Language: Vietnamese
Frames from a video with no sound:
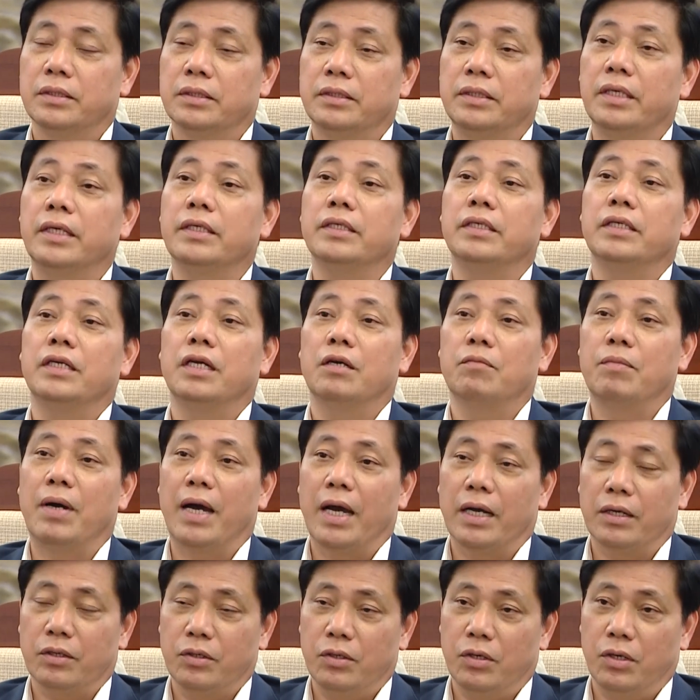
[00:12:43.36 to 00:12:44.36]
trên cái địa
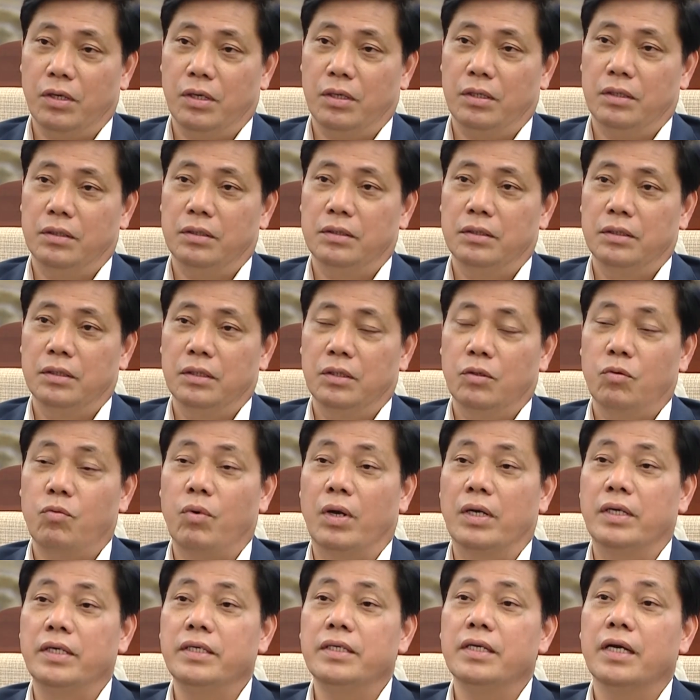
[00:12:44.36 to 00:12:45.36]
bàn của họ
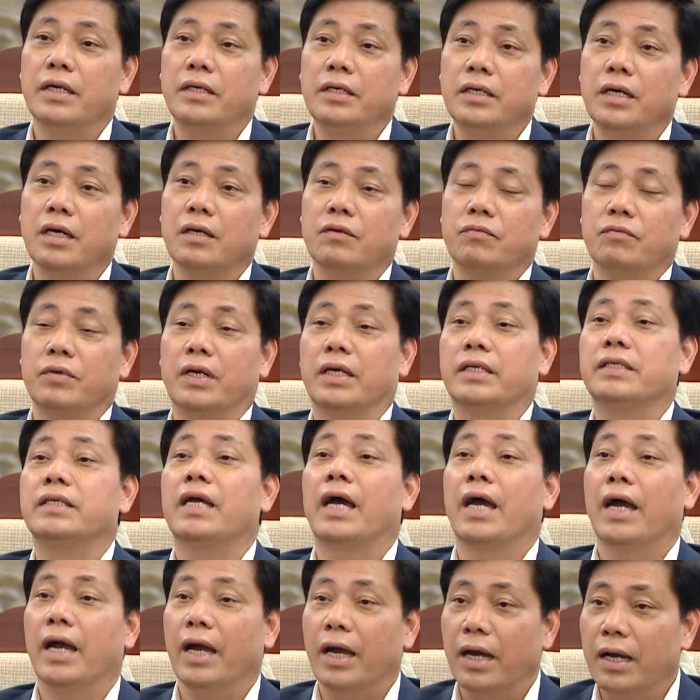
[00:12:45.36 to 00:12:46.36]
quản lý nhà nước về
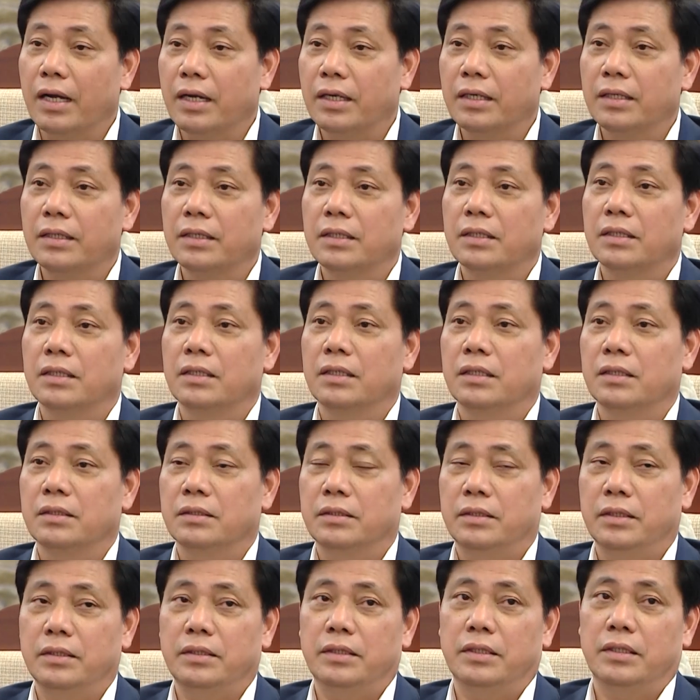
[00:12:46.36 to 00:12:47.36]
giá
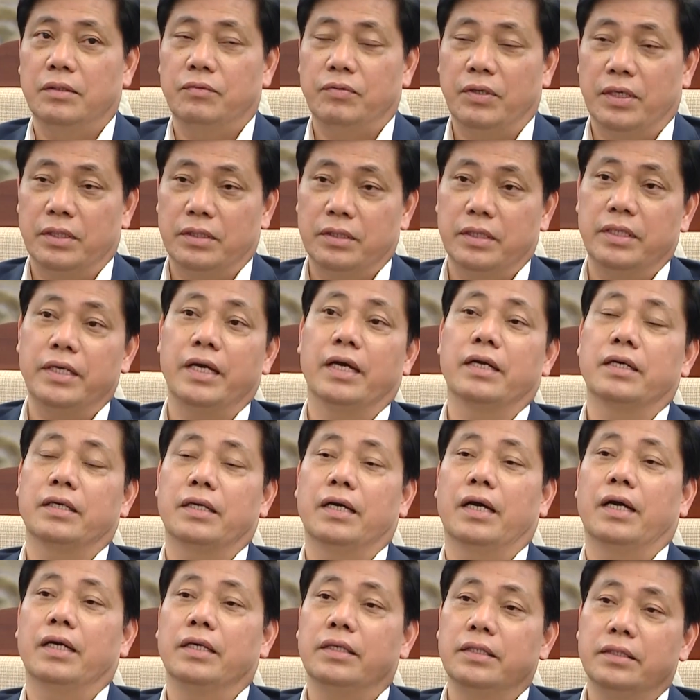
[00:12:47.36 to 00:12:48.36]
thế thì phải thực hiện
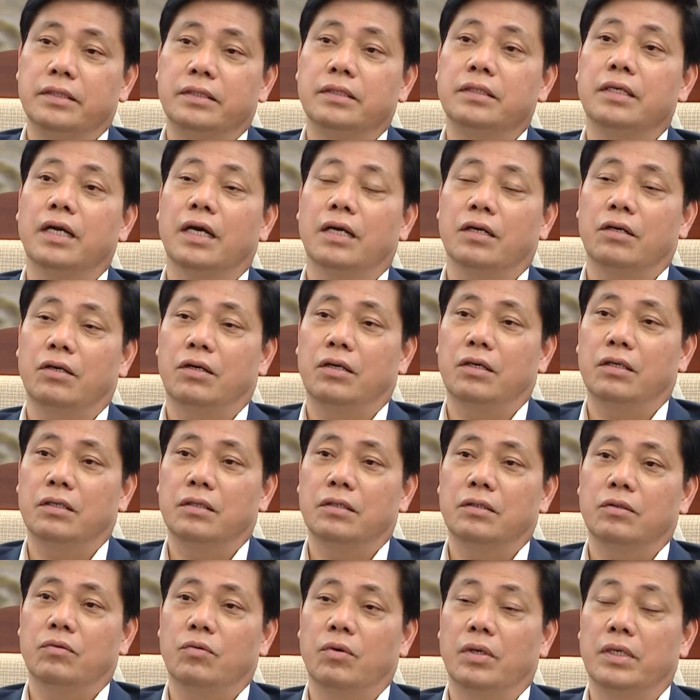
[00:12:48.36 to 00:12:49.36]
cái chức năng đó
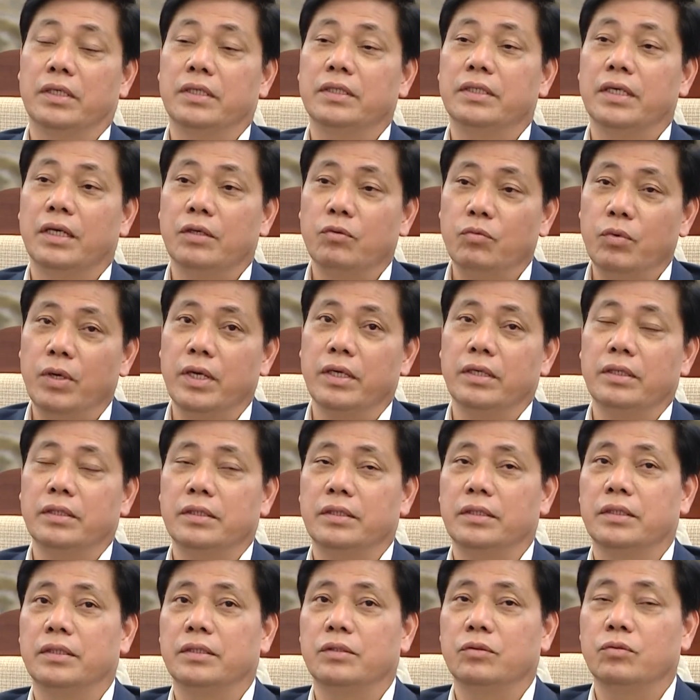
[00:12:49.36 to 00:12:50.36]
quản lý tài nguyên
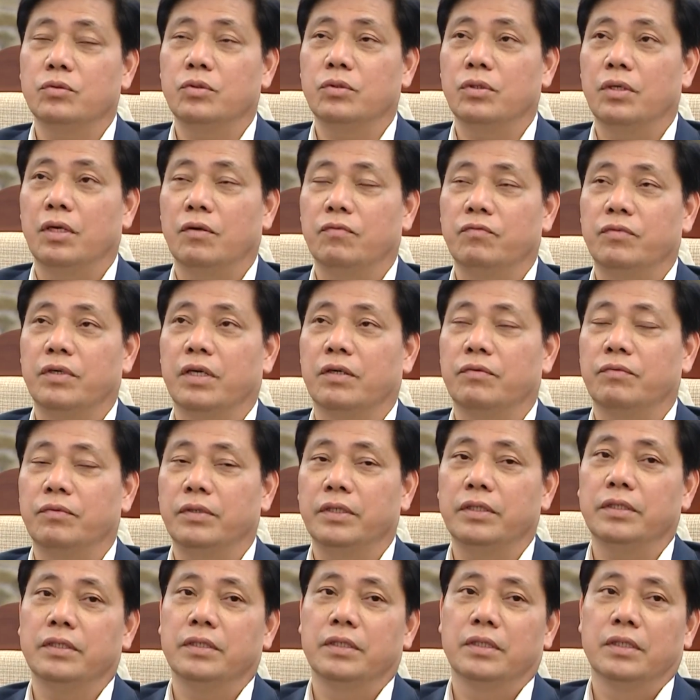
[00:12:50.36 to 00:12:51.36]
ấy, thì chúng tôi làm việc
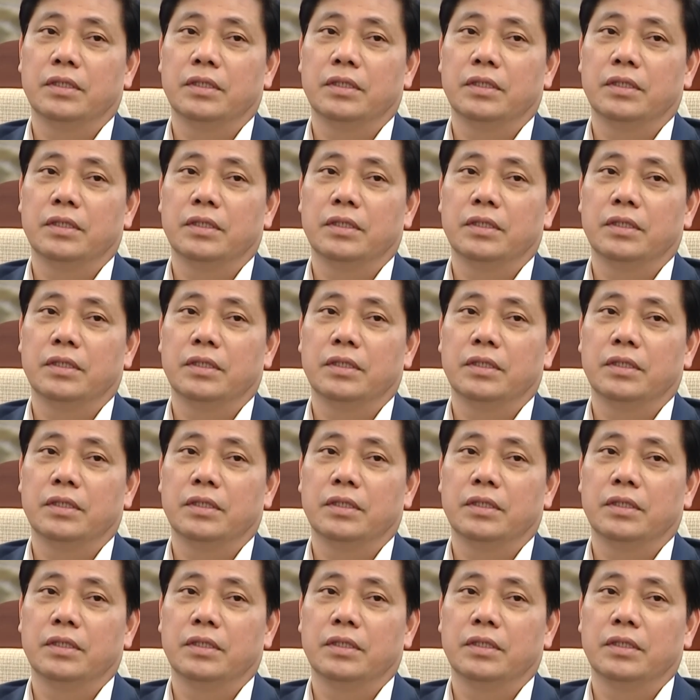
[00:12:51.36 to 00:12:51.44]
với